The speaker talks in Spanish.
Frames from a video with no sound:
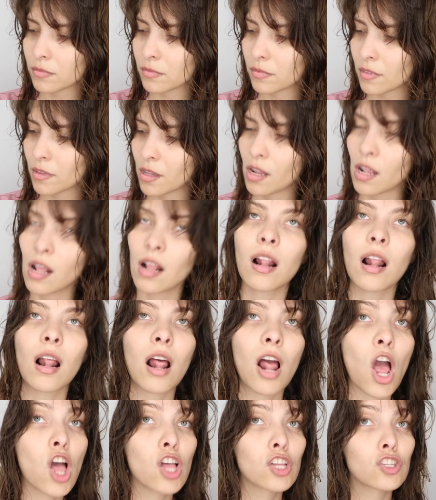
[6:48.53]
y las
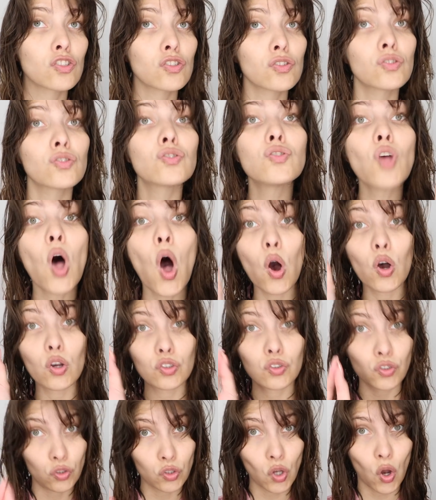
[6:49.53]
restaura del daño y de
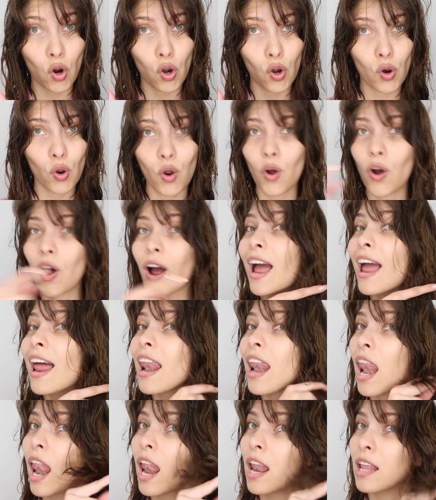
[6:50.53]
las quemadas
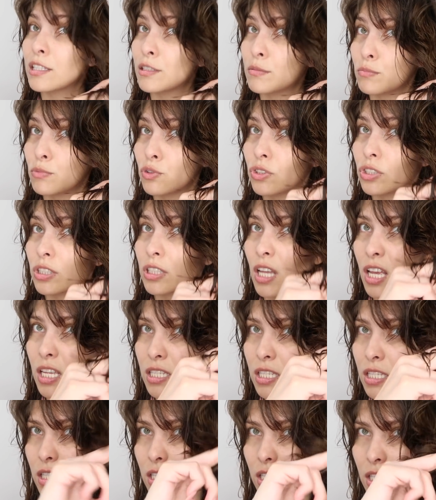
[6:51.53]
que, bueno, obviamente
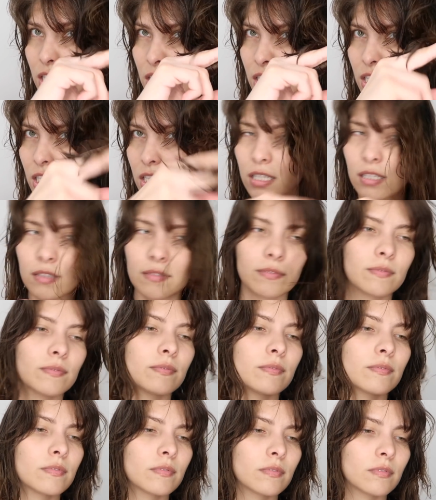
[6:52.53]
siempre tenemos
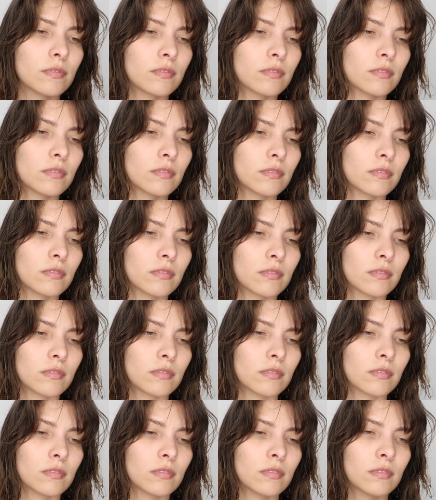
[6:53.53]
por el
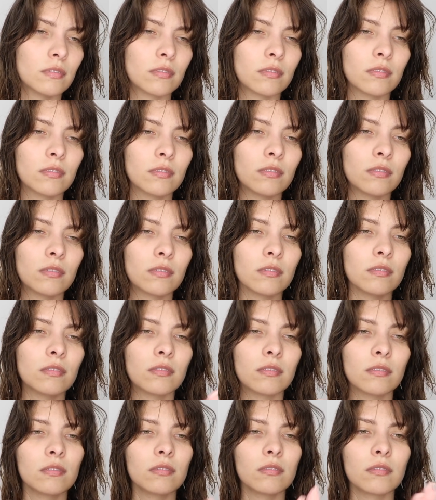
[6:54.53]
secador, la
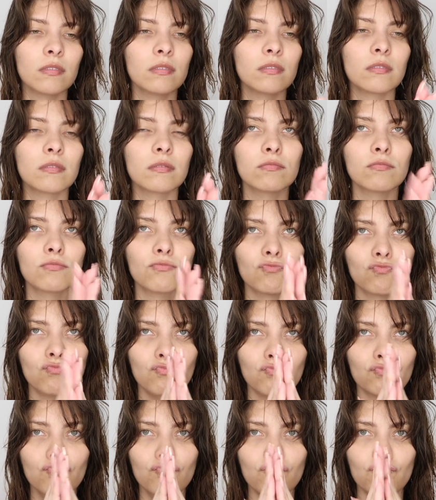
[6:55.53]
plancha
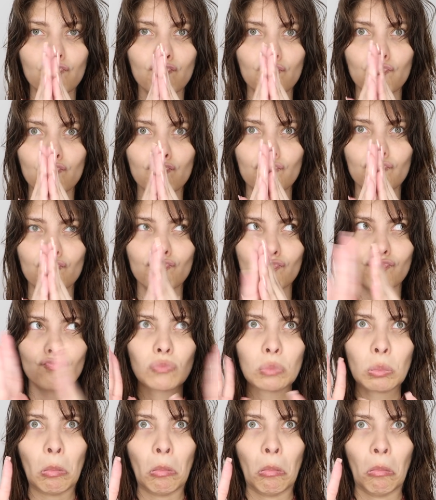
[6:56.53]
o los
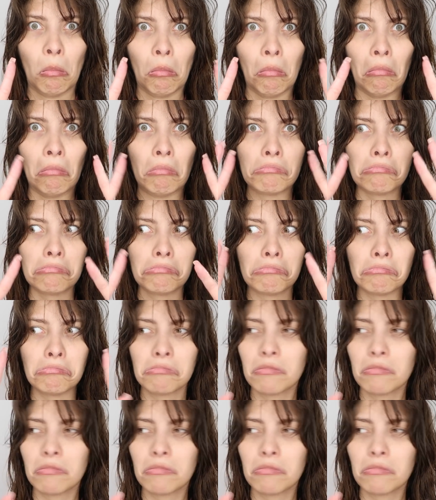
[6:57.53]
tintes. En